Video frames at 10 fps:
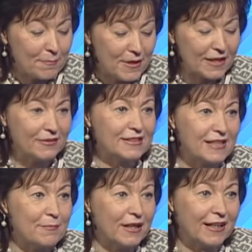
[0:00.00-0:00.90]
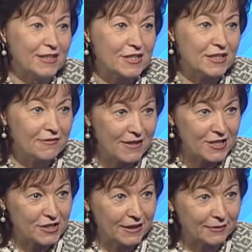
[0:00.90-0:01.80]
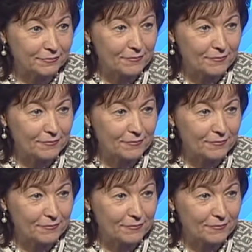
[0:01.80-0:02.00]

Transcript: Первое и самое, конечно, важное